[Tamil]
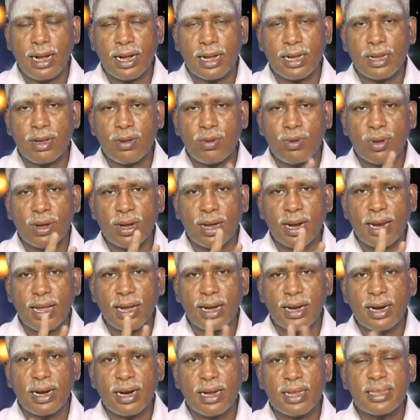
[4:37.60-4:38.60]
ஆக உங்கள்
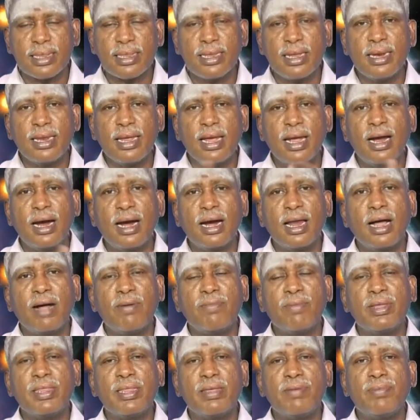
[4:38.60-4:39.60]
லக்கணத்தின்
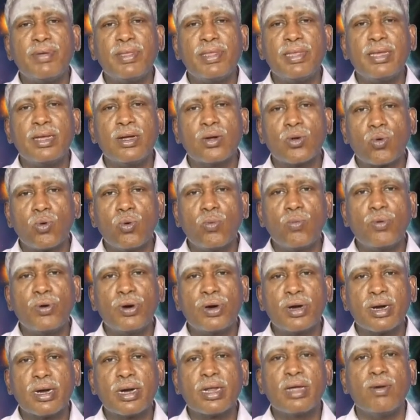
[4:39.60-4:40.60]
ஏழாம் அதிபதியை
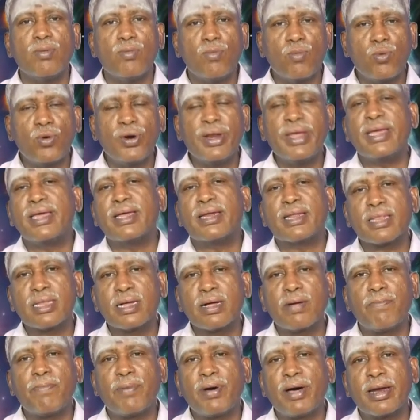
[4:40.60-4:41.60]
கும்பிட்டுட்டு
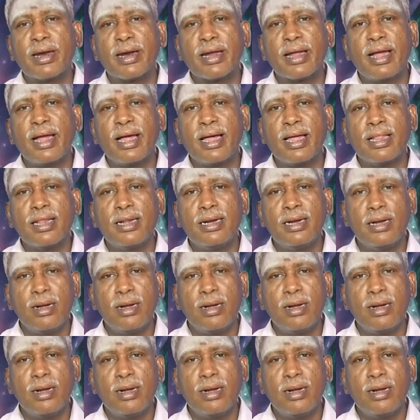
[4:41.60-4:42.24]
முடிக்கிறதுக்கு பாருங்கள்